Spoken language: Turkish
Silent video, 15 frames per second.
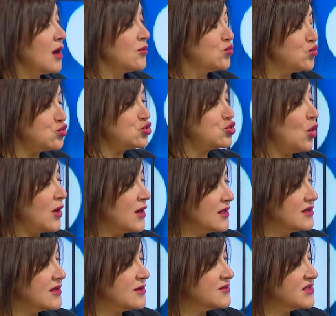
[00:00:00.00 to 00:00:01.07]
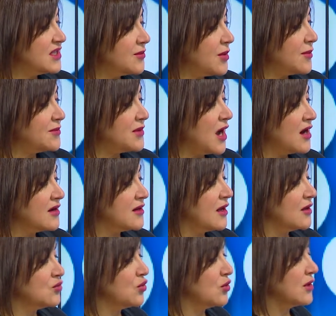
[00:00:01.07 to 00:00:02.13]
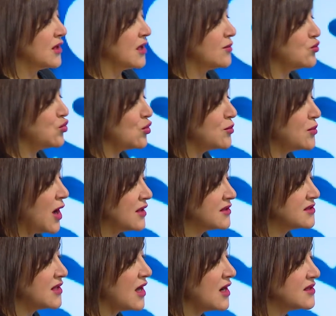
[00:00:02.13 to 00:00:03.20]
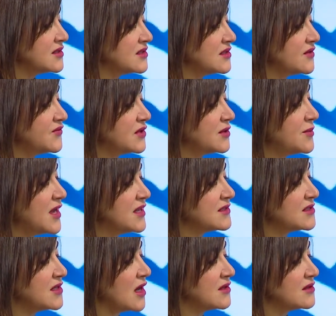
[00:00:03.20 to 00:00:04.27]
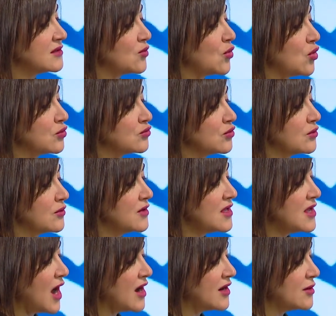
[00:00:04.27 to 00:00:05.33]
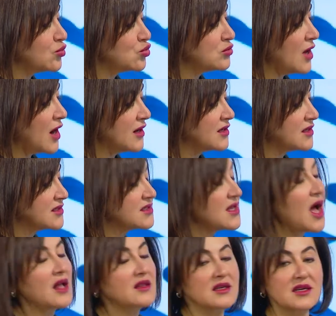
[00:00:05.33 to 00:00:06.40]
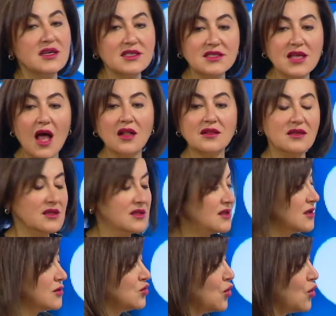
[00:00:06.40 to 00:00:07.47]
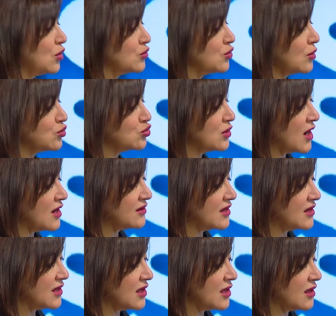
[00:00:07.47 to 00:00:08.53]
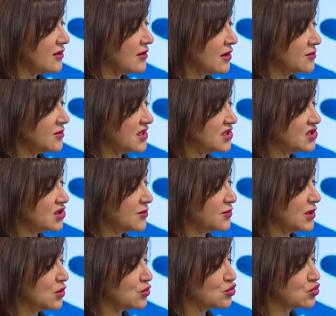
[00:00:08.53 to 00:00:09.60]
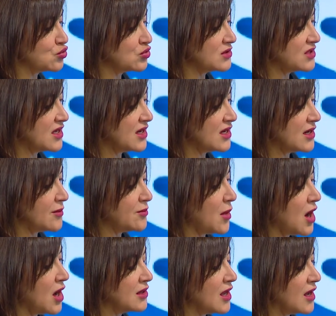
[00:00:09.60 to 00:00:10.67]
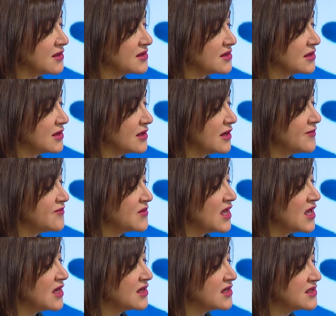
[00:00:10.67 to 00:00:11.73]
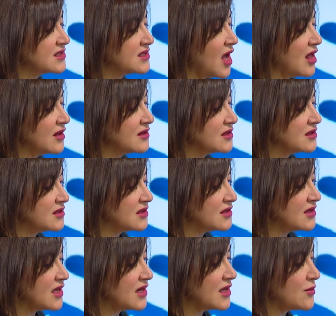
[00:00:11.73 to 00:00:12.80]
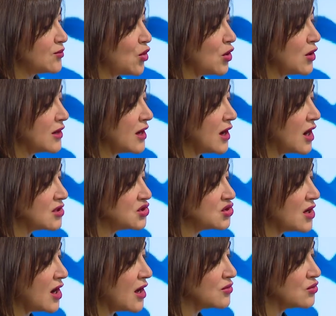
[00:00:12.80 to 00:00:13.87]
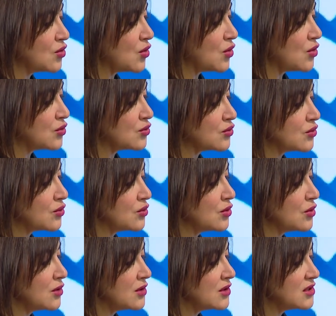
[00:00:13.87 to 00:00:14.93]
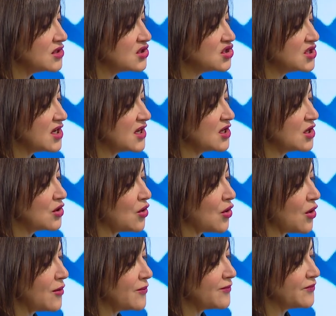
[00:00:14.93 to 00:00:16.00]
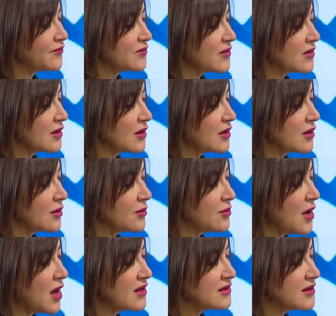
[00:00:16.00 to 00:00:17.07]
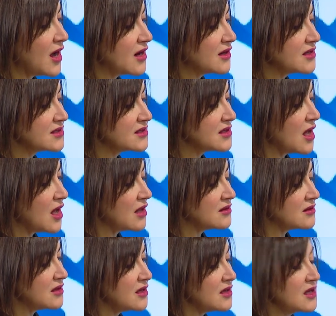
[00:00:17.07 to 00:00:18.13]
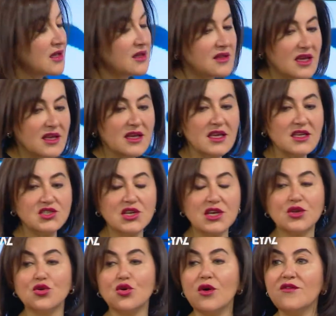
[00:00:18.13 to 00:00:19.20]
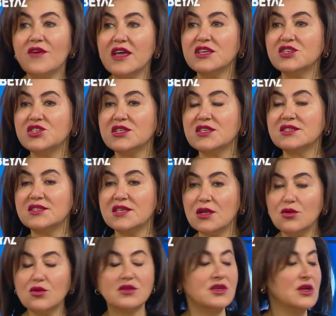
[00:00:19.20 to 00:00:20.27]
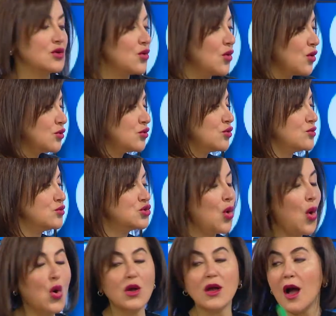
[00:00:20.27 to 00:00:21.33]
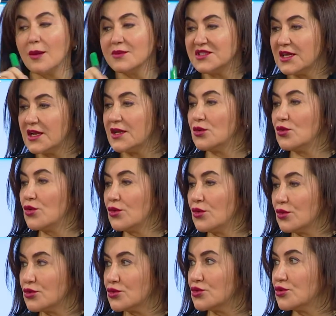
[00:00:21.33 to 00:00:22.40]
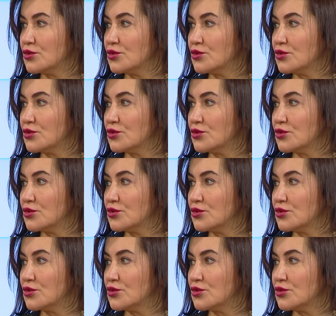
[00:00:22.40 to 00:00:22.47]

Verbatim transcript: Bu söylediğim sebeplerden dolayı bu bantlar 0,5 santim oldu. Yani bunlar kısaldı. Kısaldığında ne oluyor? Bunlar deriye bitişik biliyorsunuz. Deriyle bağlantılı. Kısaldığında deriyi böyle aşağı doğru öbek çekiyor. Öbek Bantlar kısaldı, deriyi çekiyor ve işte sellütte gördüğümüz o gamzeleri görüyoruz.